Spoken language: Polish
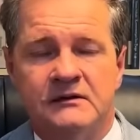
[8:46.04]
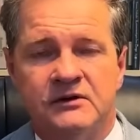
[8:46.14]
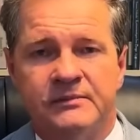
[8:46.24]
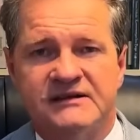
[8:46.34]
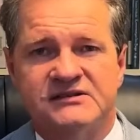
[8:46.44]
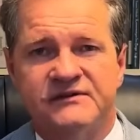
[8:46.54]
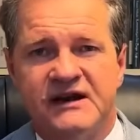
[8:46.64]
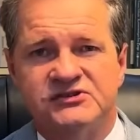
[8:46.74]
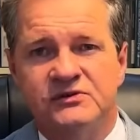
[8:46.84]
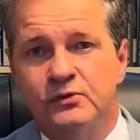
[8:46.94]
To bardzo
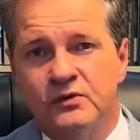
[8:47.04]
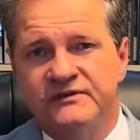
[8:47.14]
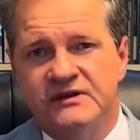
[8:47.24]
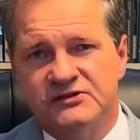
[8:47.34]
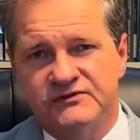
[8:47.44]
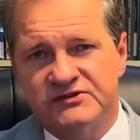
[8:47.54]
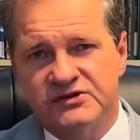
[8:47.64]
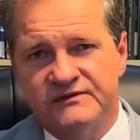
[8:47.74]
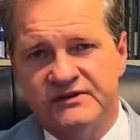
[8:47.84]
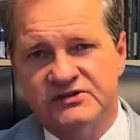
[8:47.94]
wyraźnie było widać
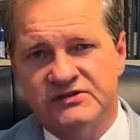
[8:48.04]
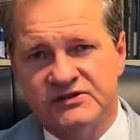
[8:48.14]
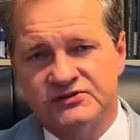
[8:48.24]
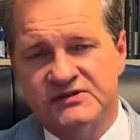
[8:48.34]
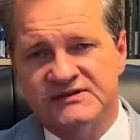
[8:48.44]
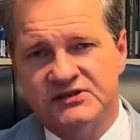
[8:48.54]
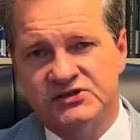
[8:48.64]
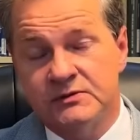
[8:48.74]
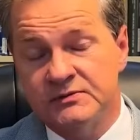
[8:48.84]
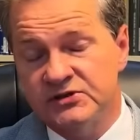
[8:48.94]
właśnie w
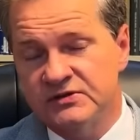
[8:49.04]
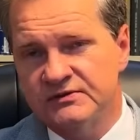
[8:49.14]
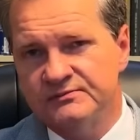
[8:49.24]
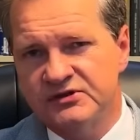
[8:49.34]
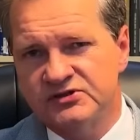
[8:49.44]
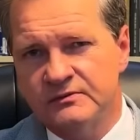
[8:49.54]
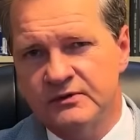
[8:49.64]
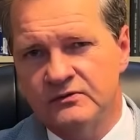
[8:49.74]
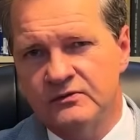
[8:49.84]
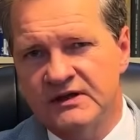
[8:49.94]
1871
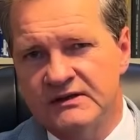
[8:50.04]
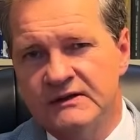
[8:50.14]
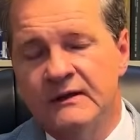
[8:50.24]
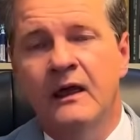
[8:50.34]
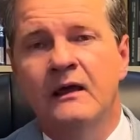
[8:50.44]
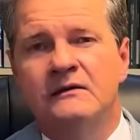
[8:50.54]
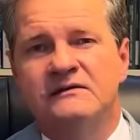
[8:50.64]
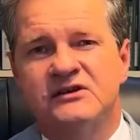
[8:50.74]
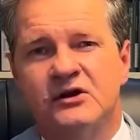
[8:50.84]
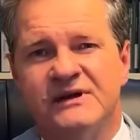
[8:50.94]
roku, kiedy
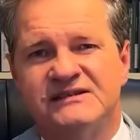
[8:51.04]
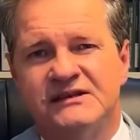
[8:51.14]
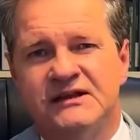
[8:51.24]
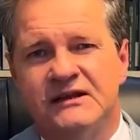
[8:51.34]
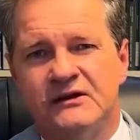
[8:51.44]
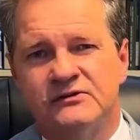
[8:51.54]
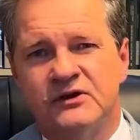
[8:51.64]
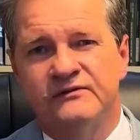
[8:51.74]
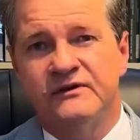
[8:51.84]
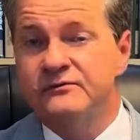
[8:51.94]
Zgromadzenie
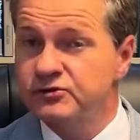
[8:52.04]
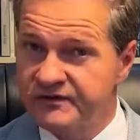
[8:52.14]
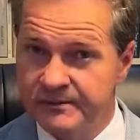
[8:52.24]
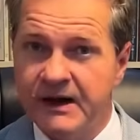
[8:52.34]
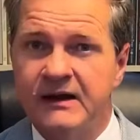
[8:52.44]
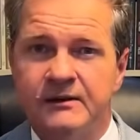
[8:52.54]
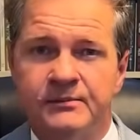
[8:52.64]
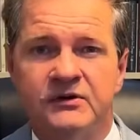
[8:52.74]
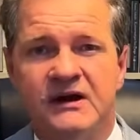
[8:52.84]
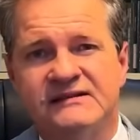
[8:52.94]
Narodowe, już wybrane
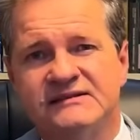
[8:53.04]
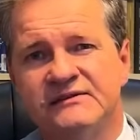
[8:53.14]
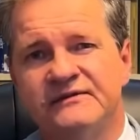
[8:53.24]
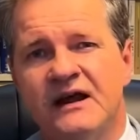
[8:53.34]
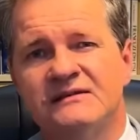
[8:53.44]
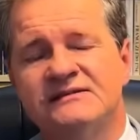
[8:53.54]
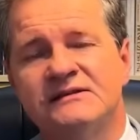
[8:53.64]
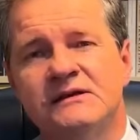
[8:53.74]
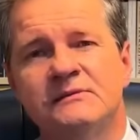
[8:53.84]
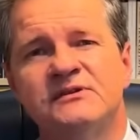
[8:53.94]
po klęsce
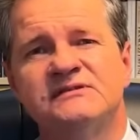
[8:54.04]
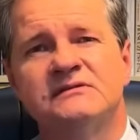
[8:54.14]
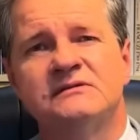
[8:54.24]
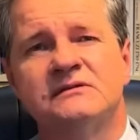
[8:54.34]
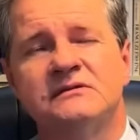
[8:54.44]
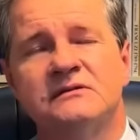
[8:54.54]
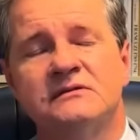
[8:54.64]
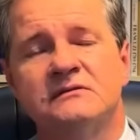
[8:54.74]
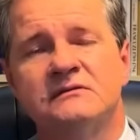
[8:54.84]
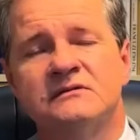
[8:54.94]
Francji, y,
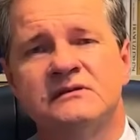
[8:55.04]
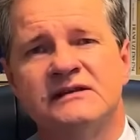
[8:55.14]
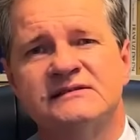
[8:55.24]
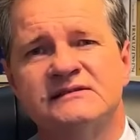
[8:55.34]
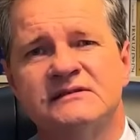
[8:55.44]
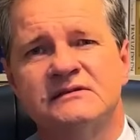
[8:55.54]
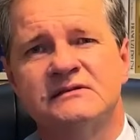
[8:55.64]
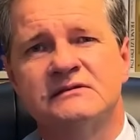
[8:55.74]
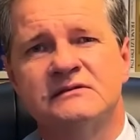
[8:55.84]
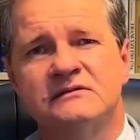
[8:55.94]
y, jest,
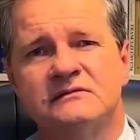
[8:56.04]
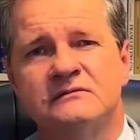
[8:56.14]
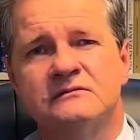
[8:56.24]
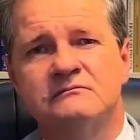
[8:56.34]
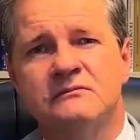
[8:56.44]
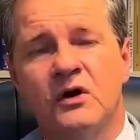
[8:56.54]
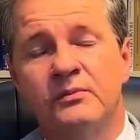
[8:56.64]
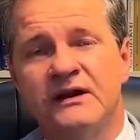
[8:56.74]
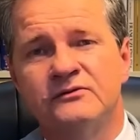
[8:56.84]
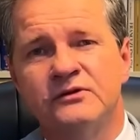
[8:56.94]
y,
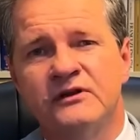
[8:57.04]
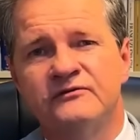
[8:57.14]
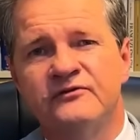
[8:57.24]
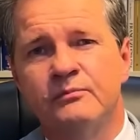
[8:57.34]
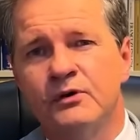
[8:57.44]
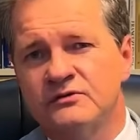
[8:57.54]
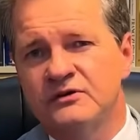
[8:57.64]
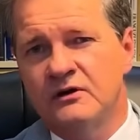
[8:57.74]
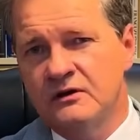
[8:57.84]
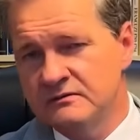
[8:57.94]
obraduje w
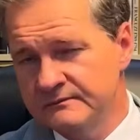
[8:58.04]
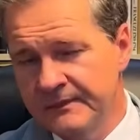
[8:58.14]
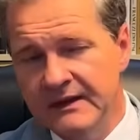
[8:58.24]
Bordeaux.